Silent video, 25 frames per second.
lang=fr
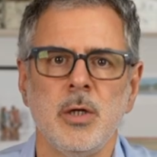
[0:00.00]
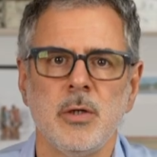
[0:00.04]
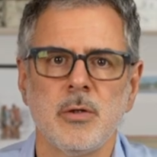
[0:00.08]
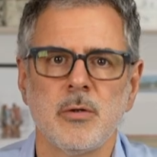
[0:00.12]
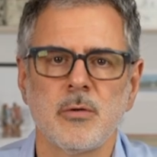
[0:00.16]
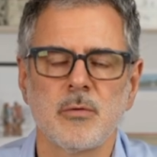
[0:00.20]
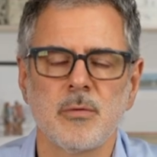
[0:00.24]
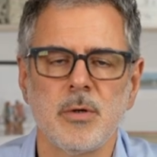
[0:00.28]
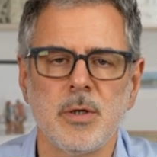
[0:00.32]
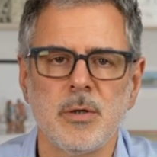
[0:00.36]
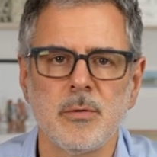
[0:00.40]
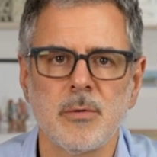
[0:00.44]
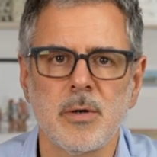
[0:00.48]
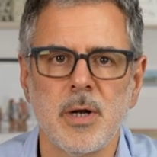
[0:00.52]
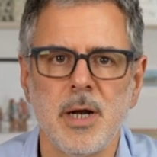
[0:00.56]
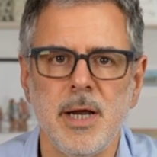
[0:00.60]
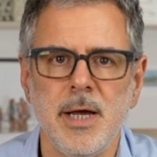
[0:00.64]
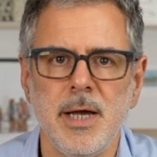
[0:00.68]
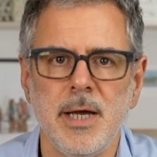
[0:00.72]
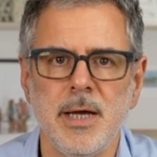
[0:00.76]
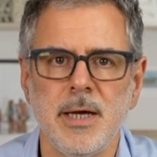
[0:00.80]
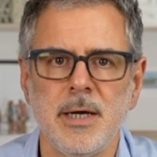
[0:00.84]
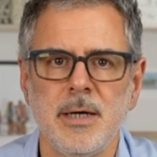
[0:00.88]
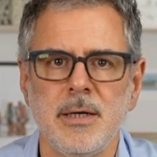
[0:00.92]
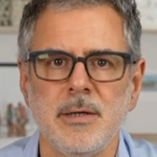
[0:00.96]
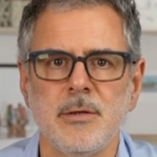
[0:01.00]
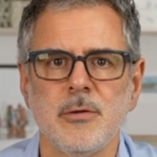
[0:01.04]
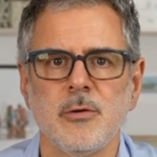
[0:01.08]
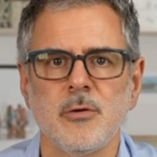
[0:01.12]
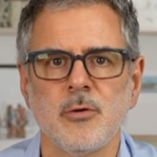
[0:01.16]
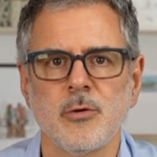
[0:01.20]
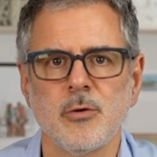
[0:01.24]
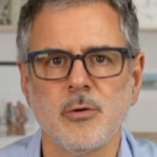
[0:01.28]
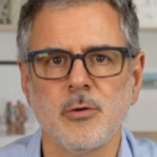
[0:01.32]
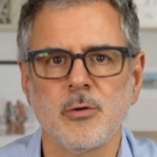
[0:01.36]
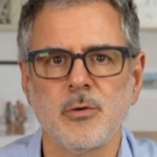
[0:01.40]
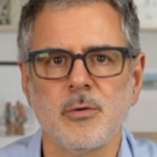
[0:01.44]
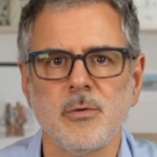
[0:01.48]
Soyons clairs,
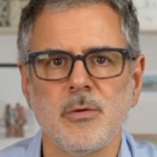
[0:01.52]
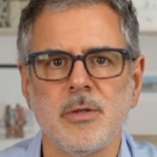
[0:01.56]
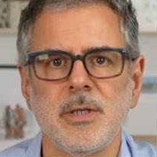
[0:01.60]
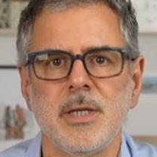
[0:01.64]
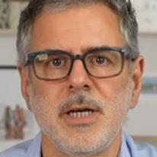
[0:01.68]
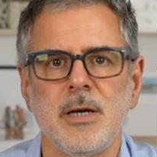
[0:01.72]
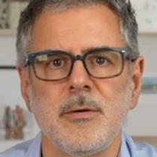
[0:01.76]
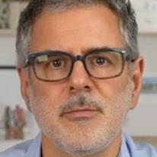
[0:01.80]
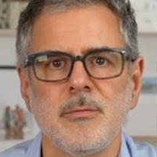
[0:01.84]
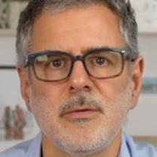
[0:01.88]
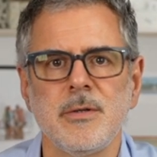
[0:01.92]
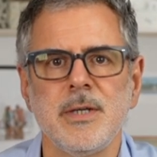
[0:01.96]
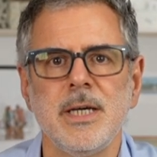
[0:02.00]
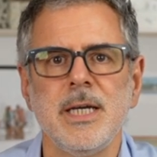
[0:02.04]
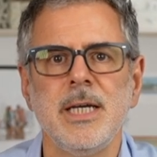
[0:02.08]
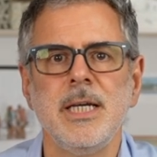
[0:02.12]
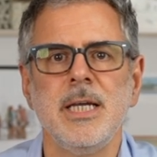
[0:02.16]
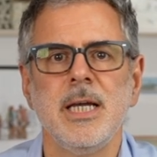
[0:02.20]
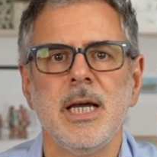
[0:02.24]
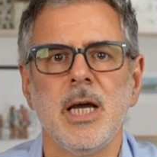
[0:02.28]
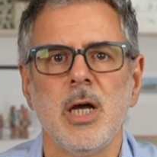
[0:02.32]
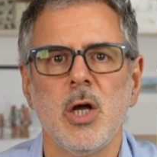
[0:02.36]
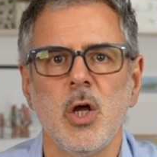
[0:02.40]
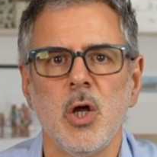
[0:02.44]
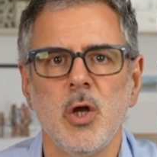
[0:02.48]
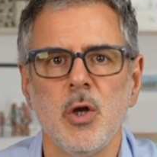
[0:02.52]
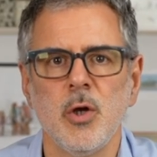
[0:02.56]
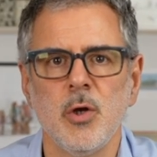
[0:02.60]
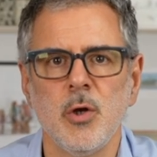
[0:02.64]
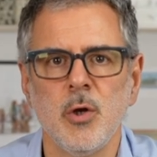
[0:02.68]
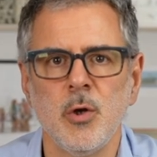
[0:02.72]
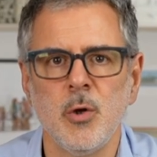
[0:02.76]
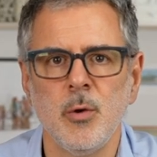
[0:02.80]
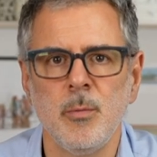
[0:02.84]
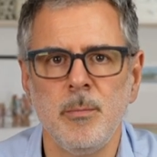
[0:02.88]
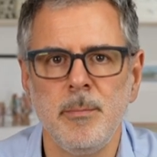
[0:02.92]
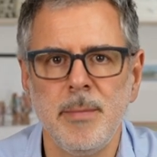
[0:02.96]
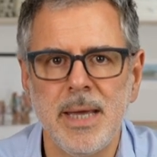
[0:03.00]
ce sont des conseils
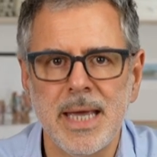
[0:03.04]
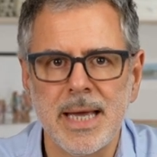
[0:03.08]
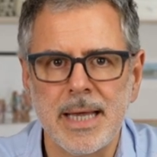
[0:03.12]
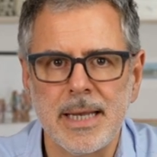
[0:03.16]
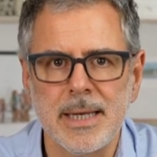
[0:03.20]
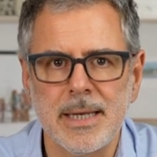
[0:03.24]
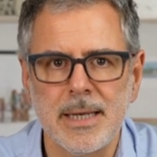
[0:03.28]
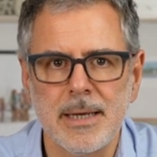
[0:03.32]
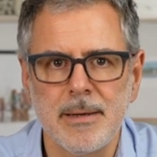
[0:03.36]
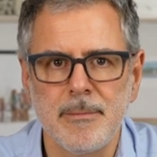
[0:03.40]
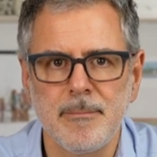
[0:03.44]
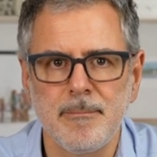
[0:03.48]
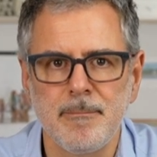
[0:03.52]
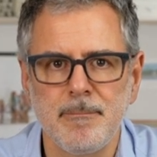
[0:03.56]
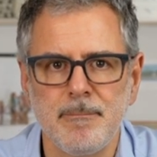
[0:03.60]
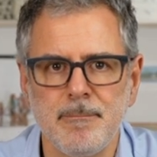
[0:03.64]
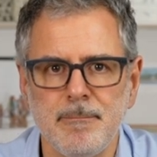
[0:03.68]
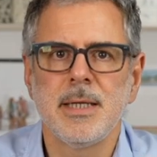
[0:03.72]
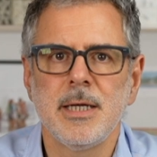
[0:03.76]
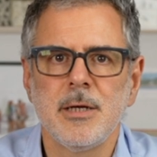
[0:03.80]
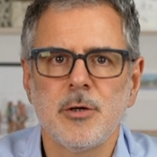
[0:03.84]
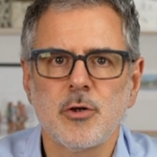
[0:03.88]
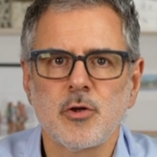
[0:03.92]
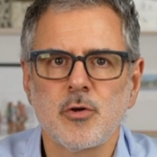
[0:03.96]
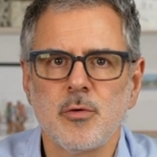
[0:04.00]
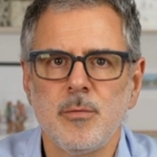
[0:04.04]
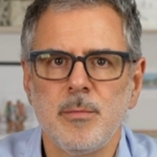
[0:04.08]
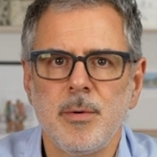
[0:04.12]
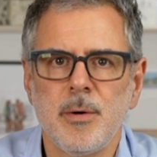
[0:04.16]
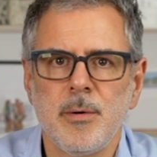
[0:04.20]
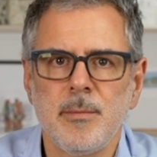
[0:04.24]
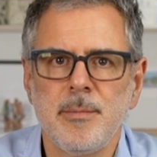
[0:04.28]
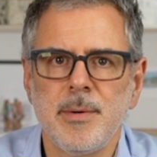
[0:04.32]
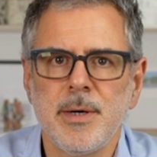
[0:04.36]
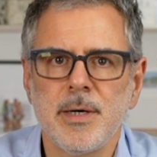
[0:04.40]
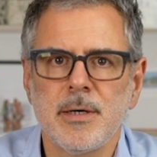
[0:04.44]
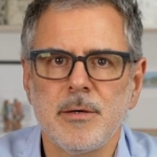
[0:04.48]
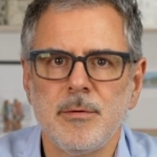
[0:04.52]
de merde. D'ailleurs, je
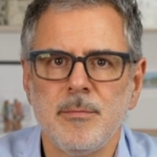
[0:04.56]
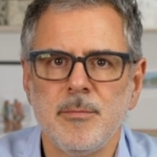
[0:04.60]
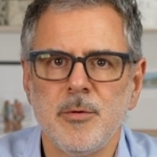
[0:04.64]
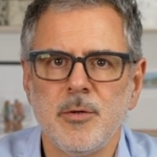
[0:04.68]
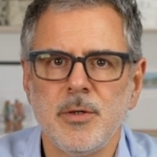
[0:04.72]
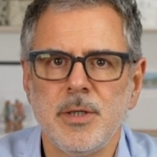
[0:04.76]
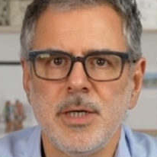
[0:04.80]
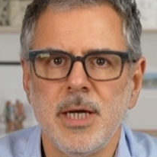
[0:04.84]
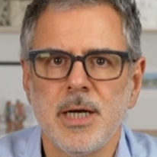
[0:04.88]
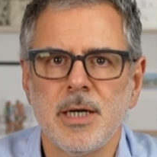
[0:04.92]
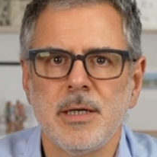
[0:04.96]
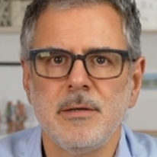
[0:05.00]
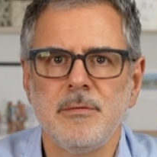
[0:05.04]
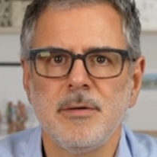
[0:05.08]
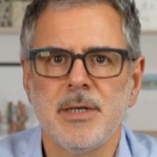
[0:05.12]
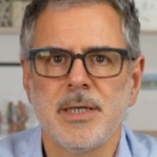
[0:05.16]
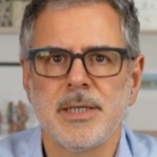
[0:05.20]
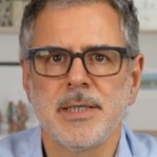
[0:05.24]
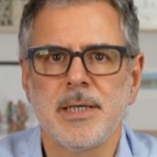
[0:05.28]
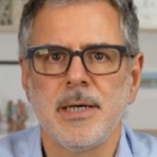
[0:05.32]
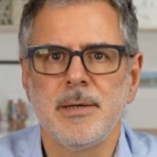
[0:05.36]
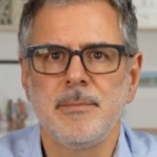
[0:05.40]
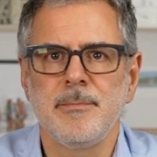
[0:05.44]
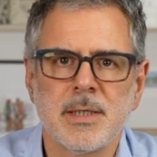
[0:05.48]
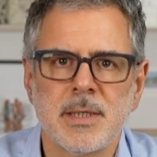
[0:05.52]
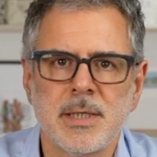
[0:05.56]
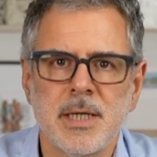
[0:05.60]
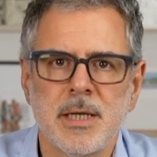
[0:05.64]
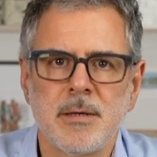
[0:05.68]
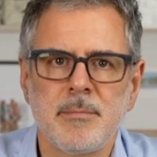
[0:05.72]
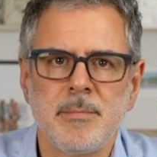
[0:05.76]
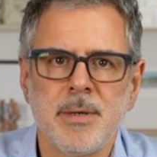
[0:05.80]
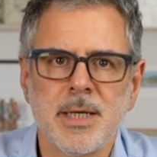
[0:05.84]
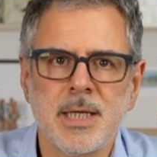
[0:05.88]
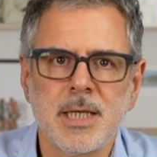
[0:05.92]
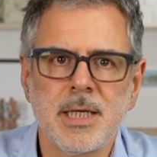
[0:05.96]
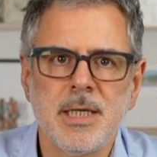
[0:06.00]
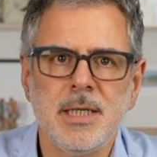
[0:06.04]
comprends pas comment on est arrivé à ça.
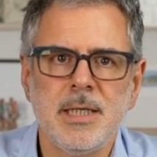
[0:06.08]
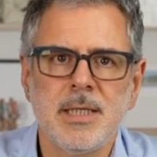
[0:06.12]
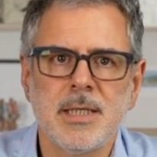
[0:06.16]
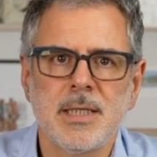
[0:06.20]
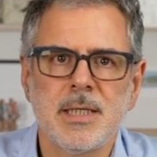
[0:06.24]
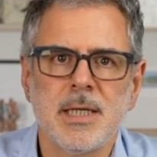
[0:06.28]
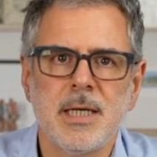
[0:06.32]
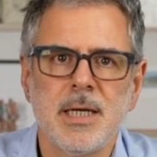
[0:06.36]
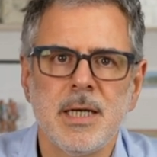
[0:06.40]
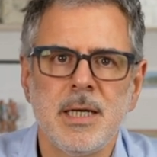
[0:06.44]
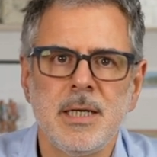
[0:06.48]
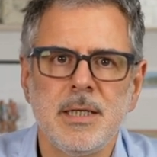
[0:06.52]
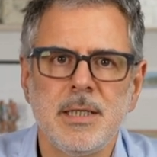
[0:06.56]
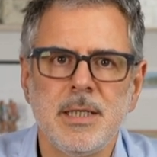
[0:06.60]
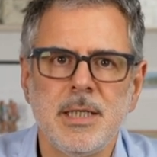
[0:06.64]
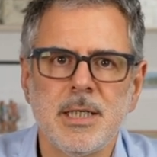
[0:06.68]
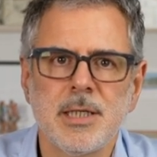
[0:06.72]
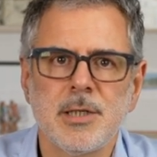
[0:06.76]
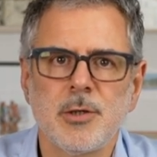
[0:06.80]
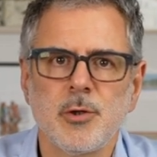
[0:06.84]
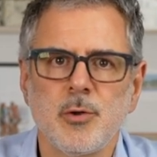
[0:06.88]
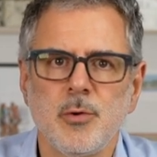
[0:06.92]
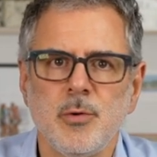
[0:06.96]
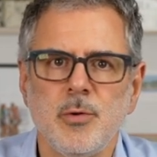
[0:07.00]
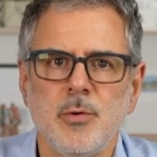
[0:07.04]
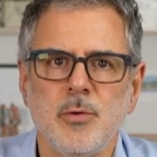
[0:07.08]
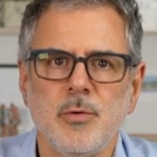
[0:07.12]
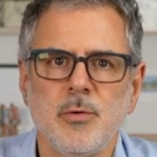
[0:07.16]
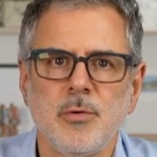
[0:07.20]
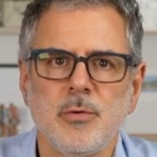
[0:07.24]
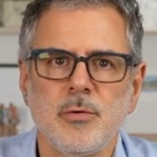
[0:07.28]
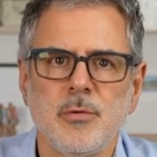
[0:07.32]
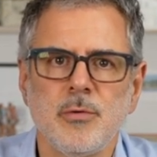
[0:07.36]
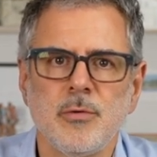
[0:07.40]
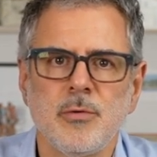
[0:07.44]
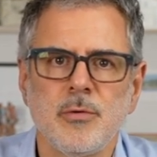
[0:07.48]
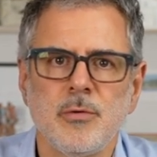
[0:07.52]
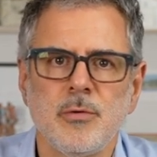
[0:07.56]
Cette matrice, elle tire son
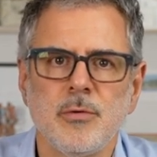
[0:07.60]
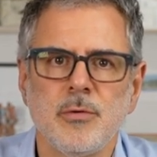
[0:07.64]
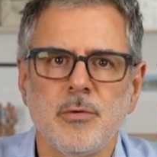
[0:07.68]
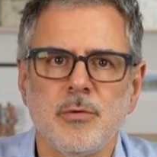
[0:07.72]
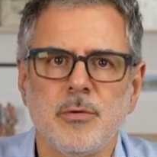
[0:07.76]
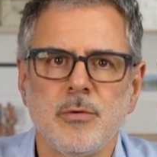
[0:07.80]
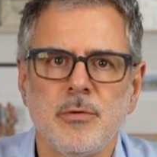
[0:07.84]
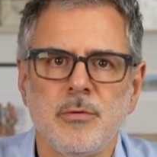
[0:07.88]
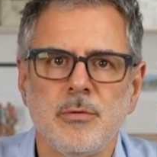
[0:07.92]
nom de